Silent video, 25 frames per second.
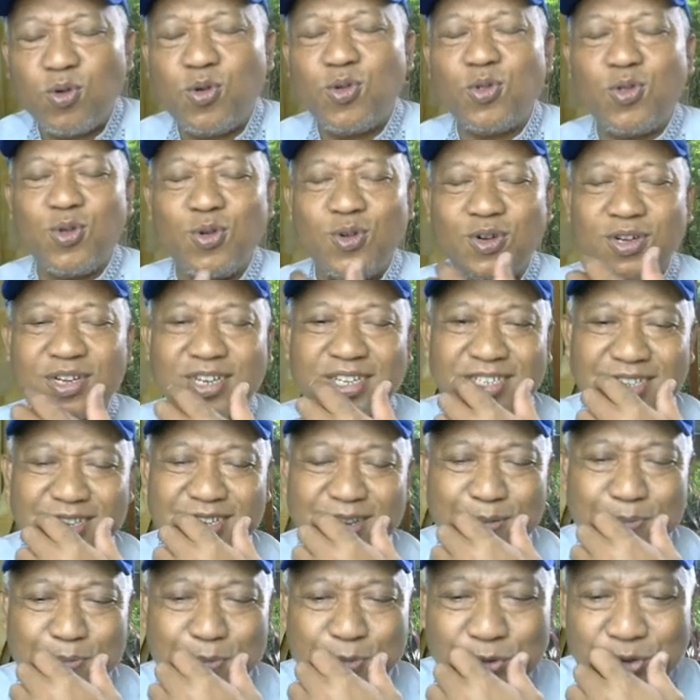untuk
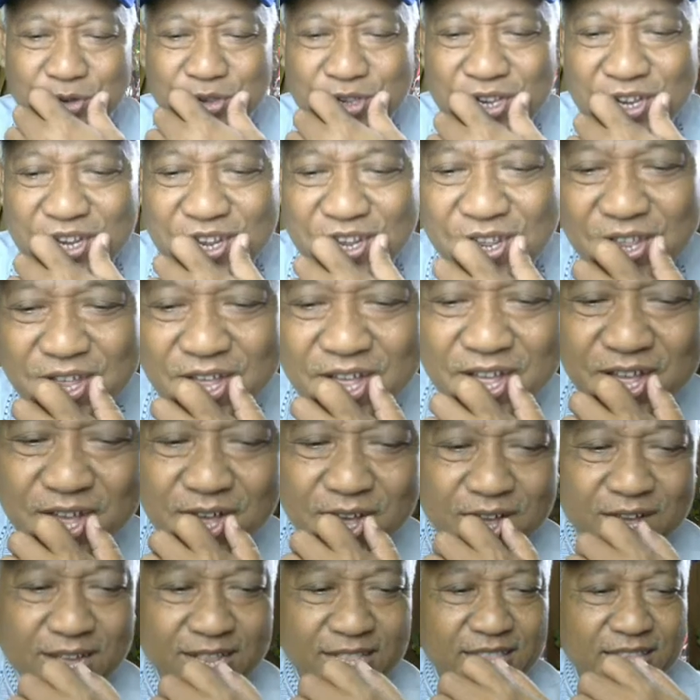distribusi,
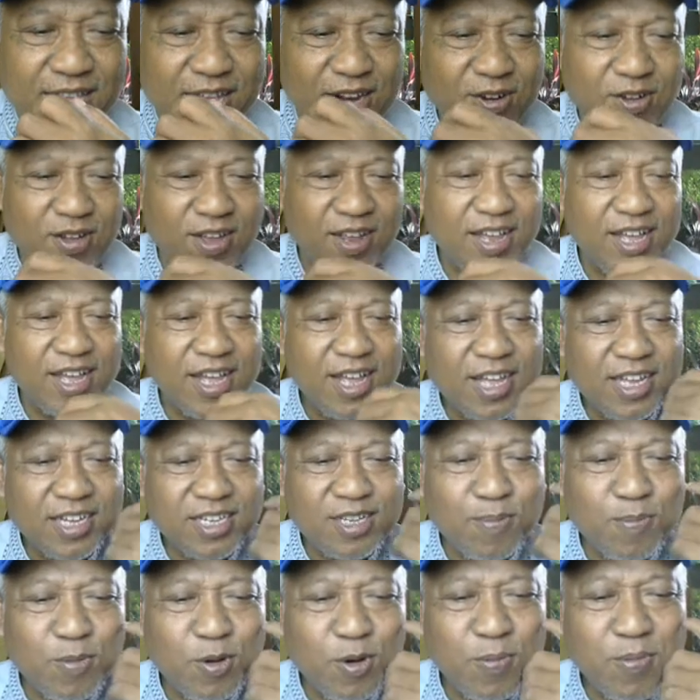kata Roy.
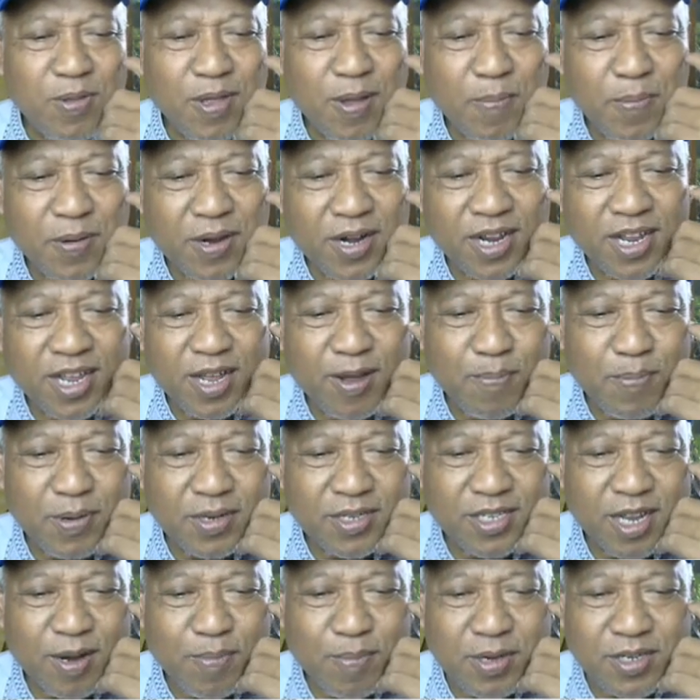Sebelumnya pedagang
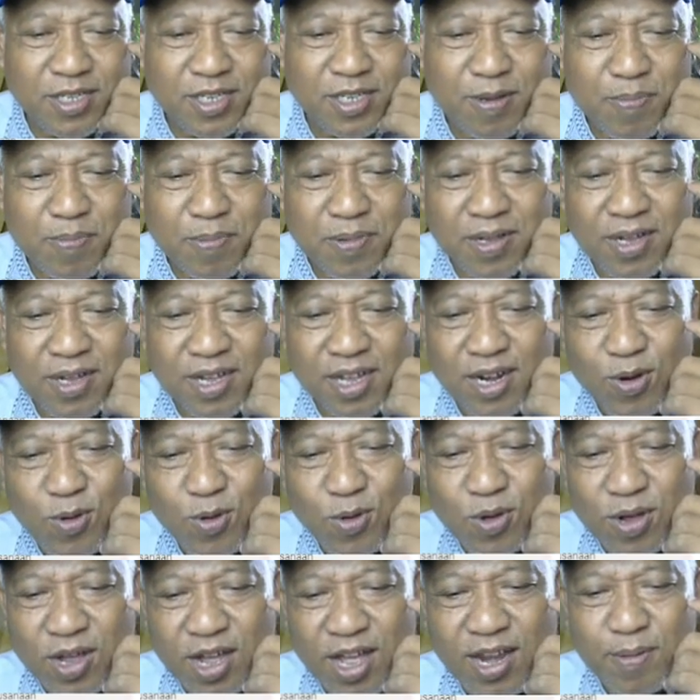pasar masih
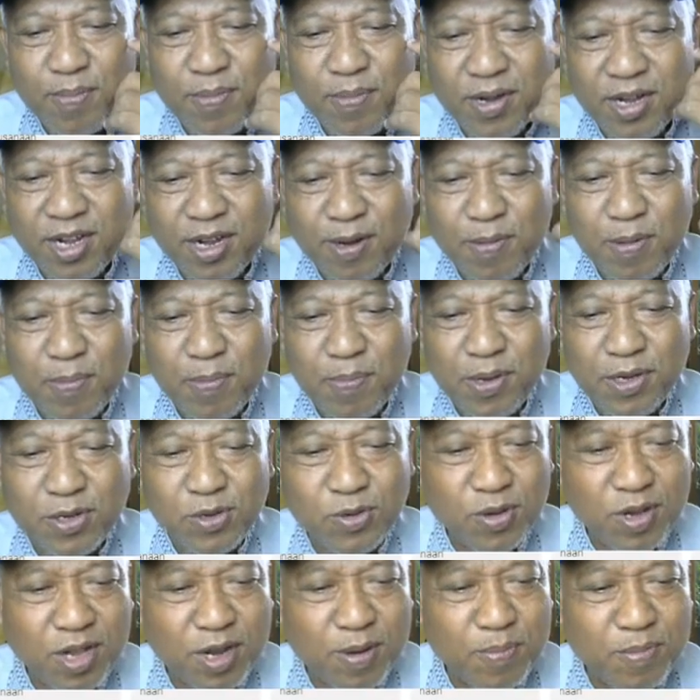mengeluhkan minimnya
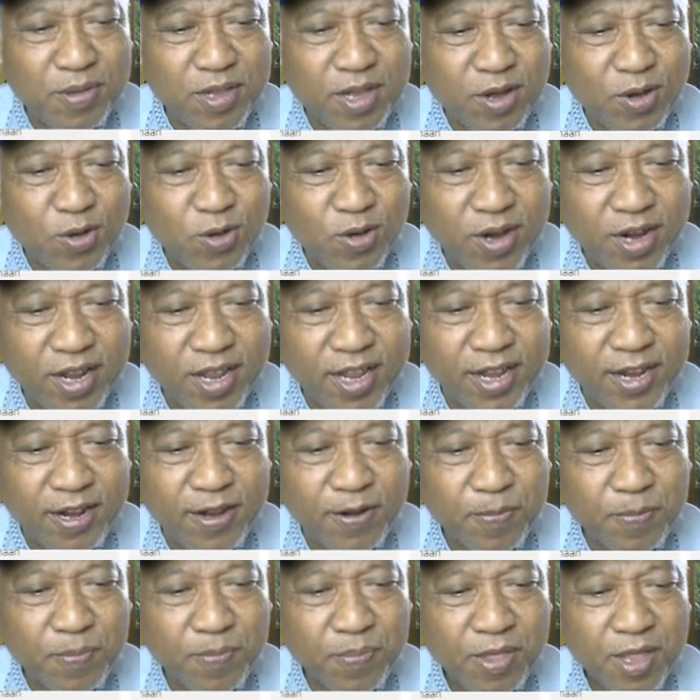pasokan minyak goreng.
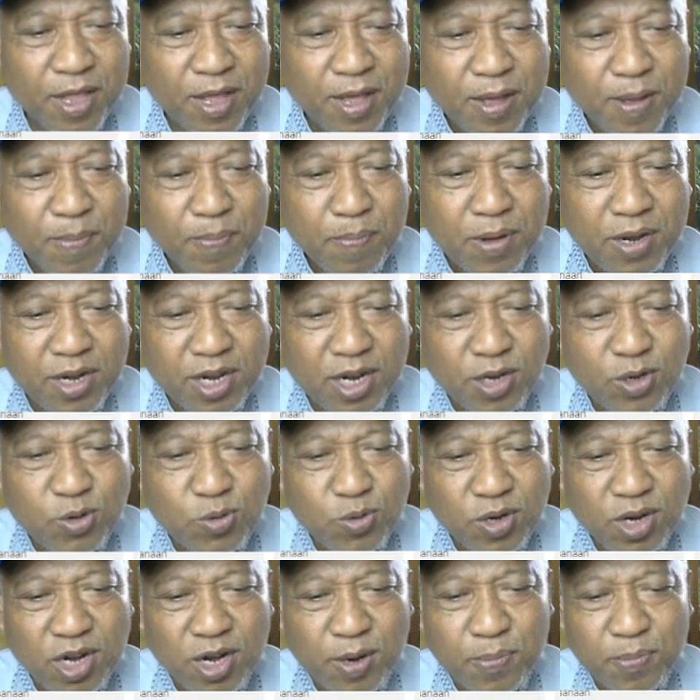Padahal
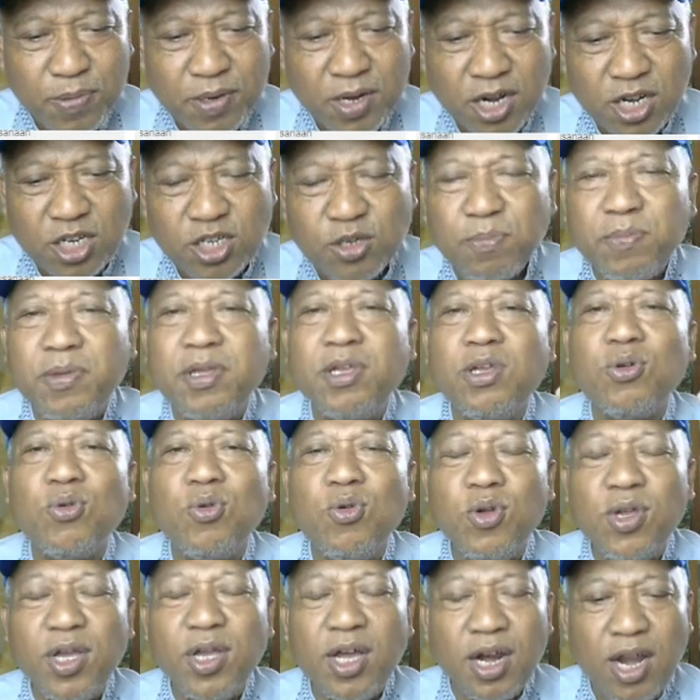sudah lebih dari
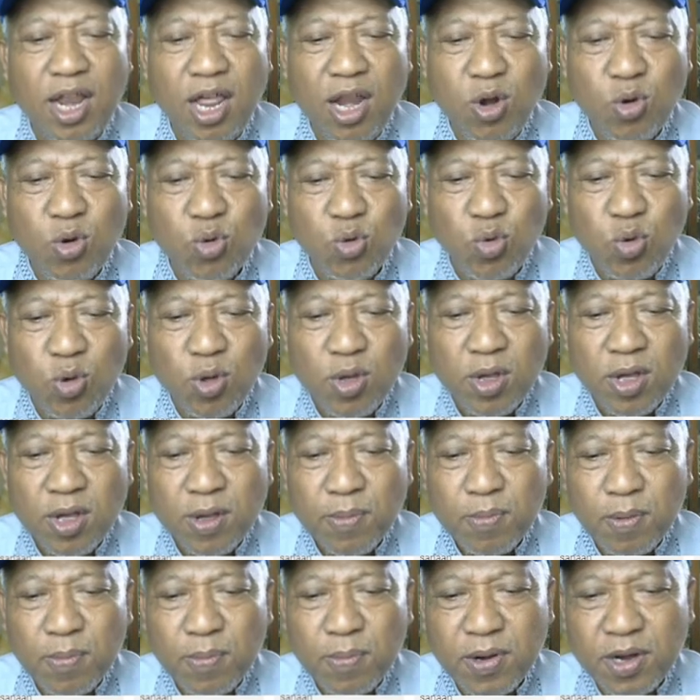seminggu yang lalu,
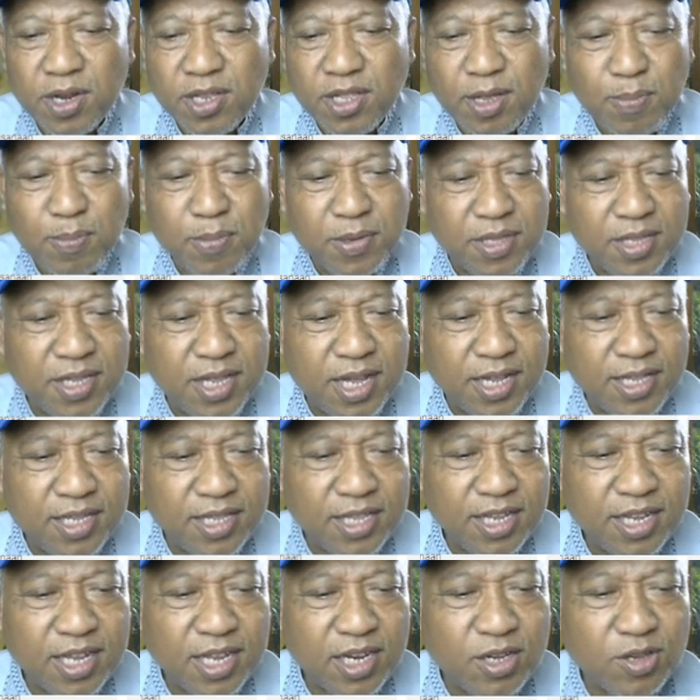pemerintah
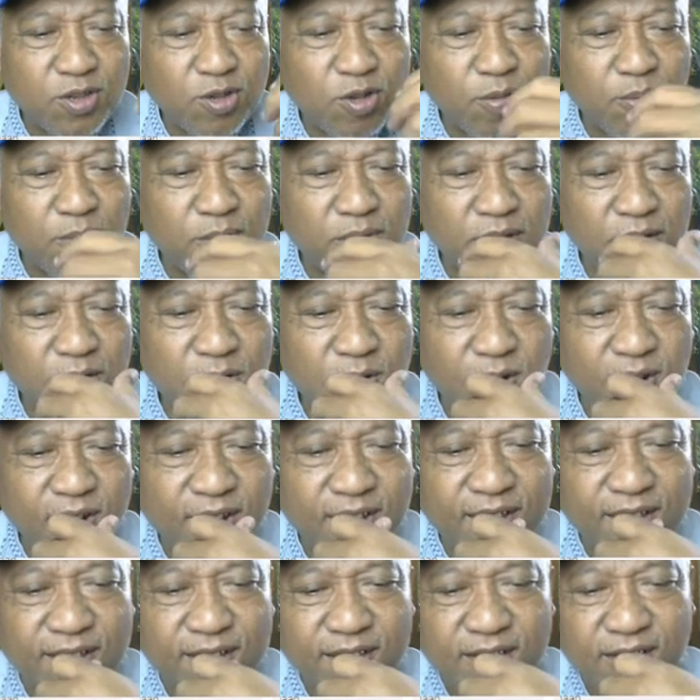menjanjikan stok minyak
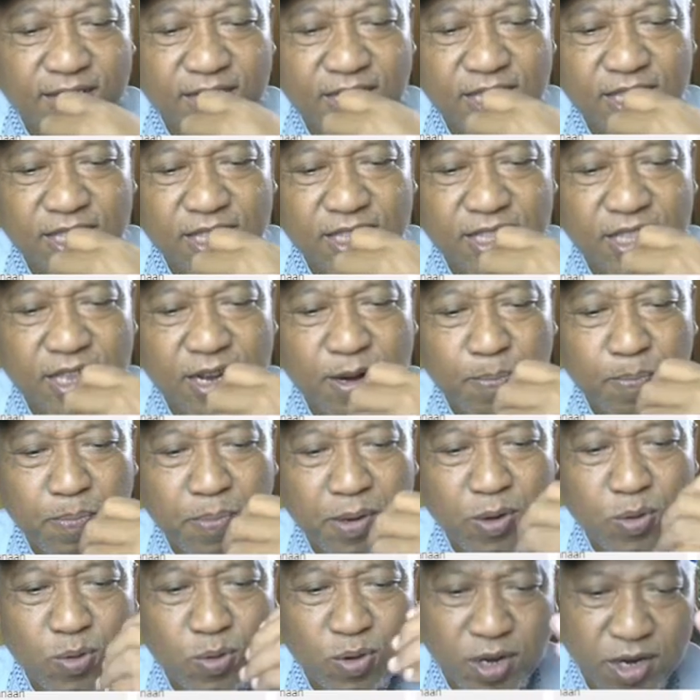goreng akan
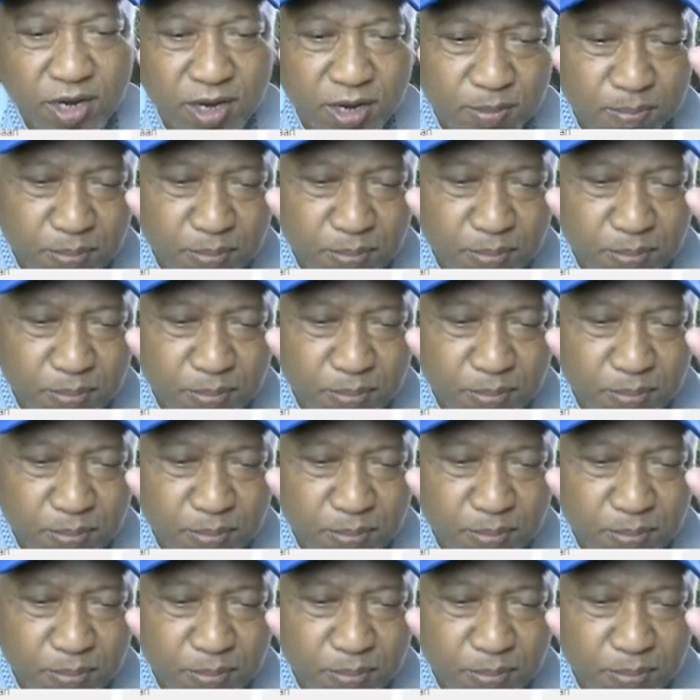terpenuhi di